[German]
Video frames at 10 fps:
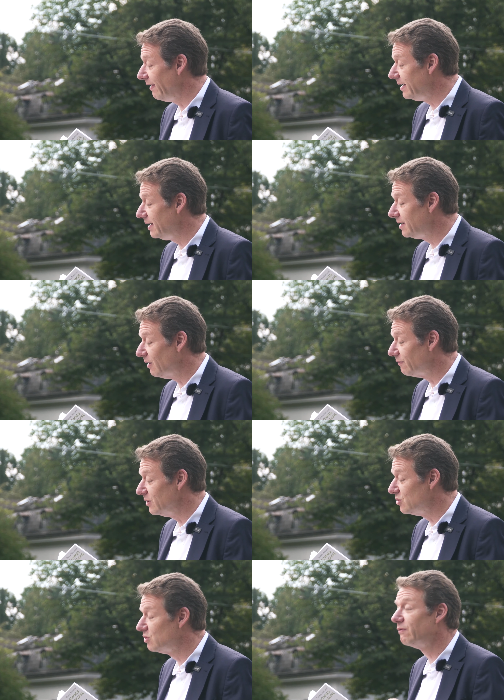wenn nicht auf
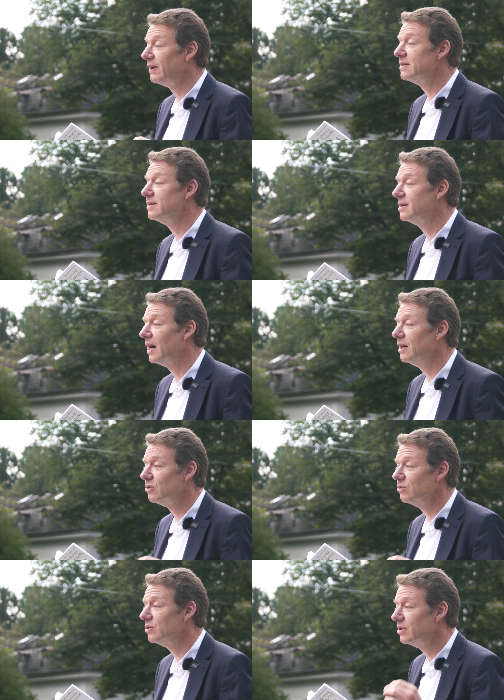die
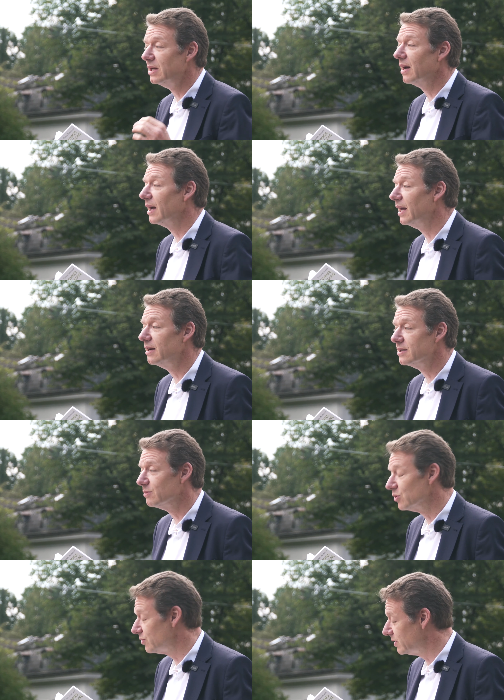Zuverlässigkeit und den
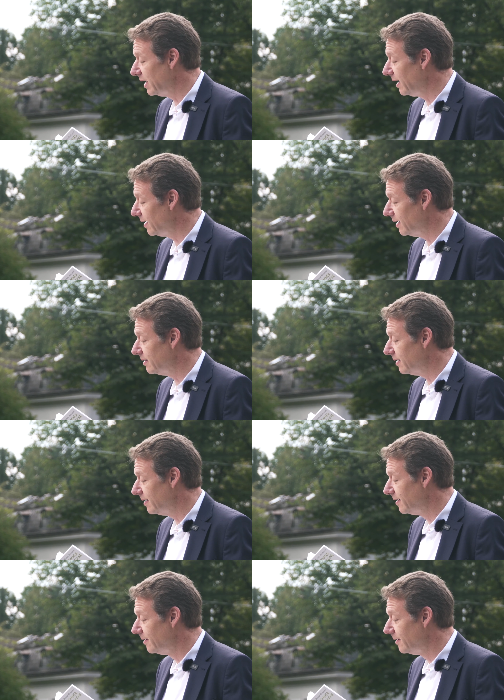Realismus der Engländer?